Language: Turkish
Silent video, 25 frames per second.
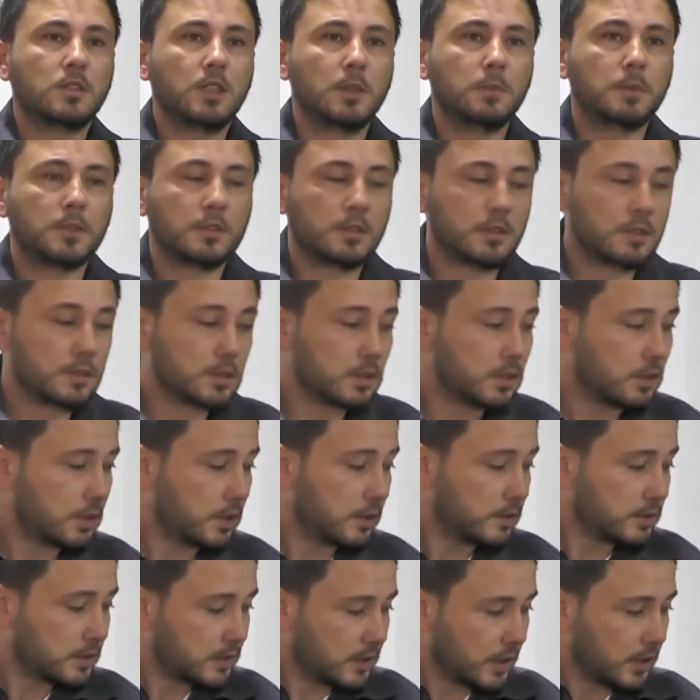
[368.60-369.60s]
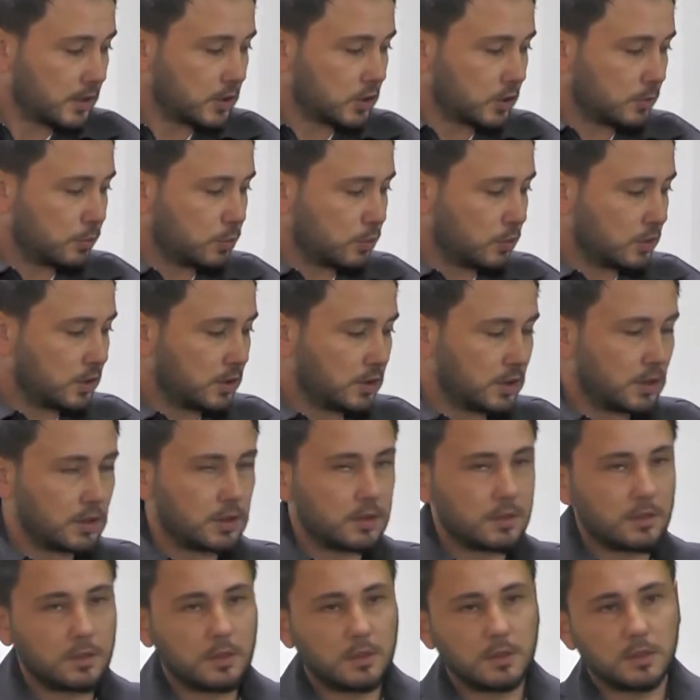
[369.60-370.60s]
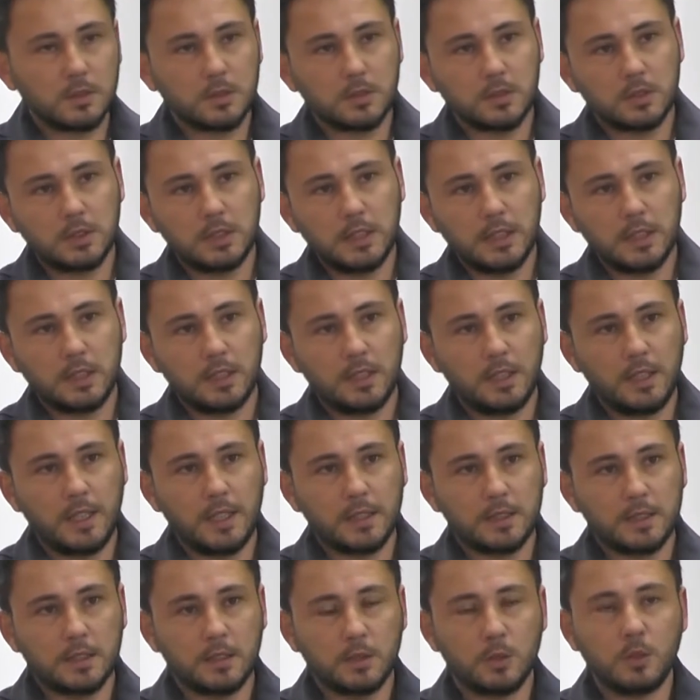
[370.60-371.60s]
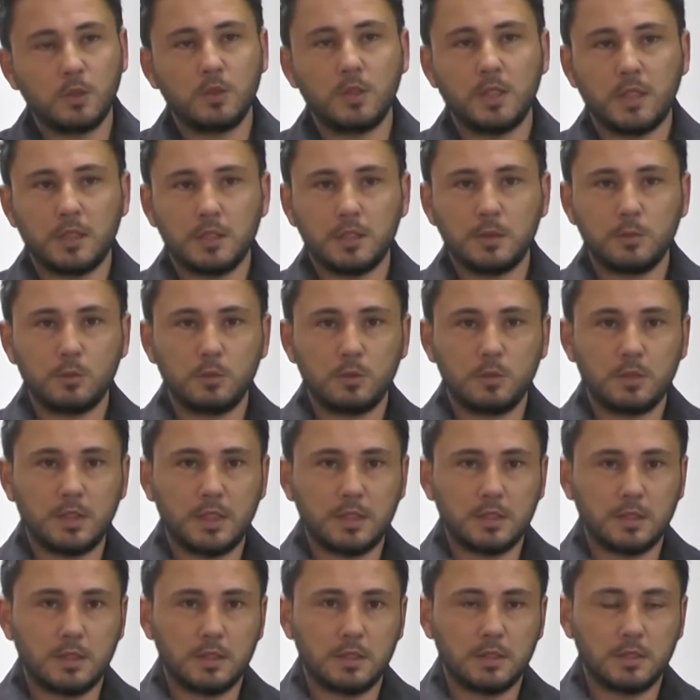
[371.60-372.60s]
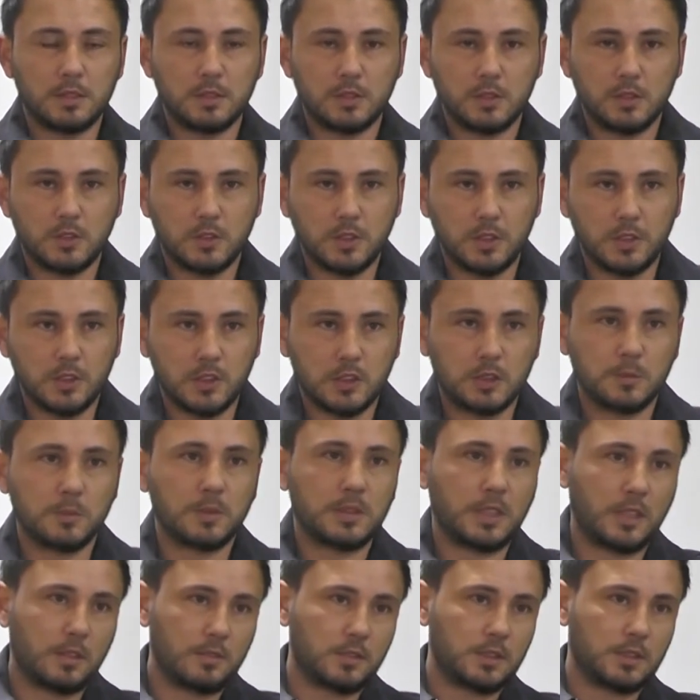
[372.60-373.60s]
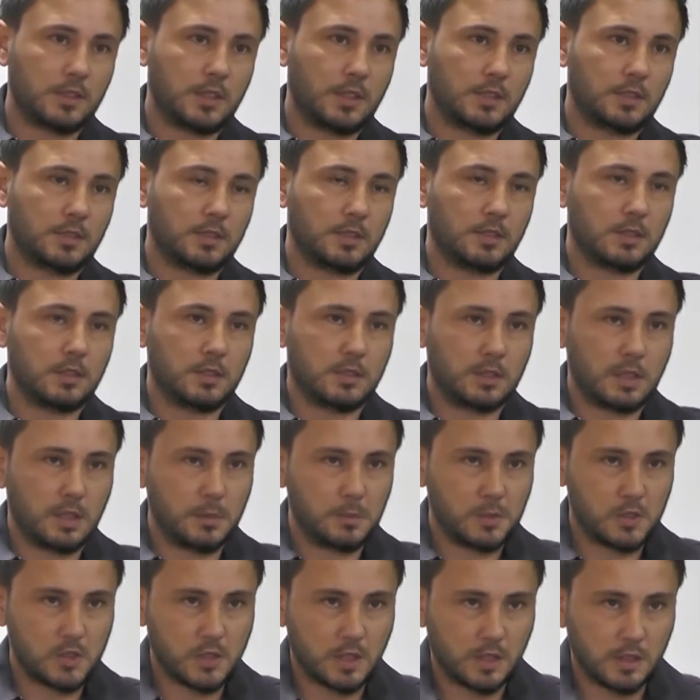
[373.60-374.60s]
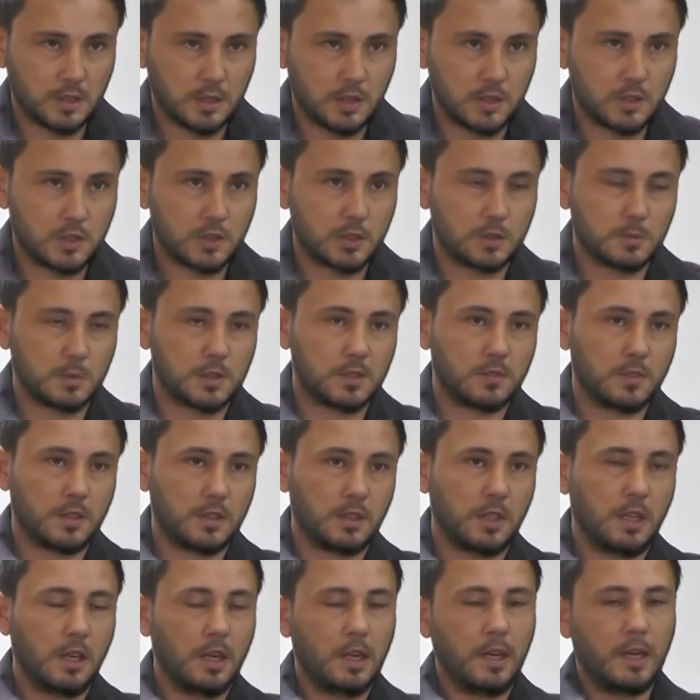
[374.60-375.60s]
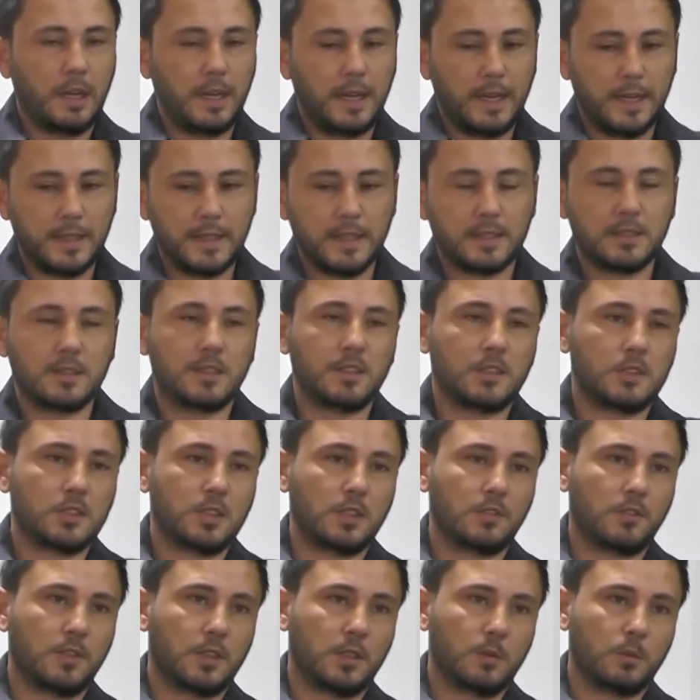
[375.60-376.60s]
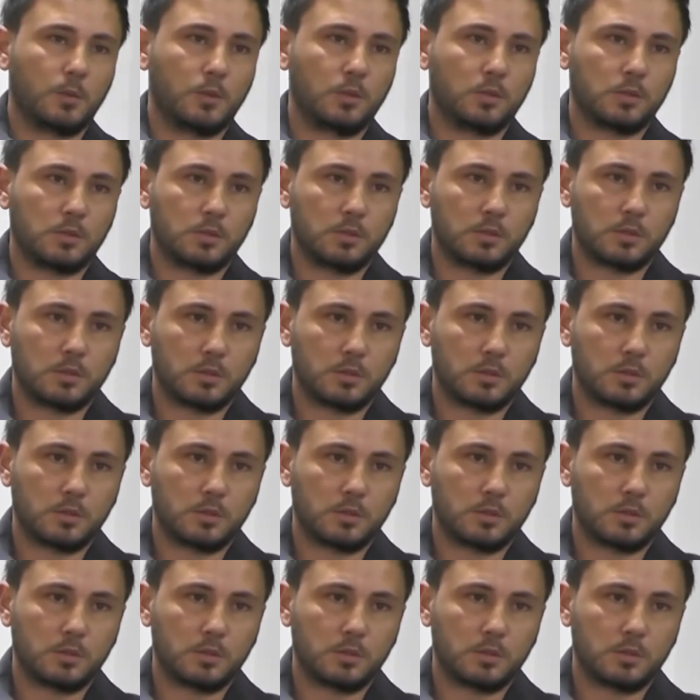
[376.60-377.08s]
Tabii. E, sadece burada değil, Diğer illerde de gönderdiğim ürünlerde çalıştığım servisler, e, tamirci arkadaşlarımız var. Harika. Her yerde destek verebiliyoruz.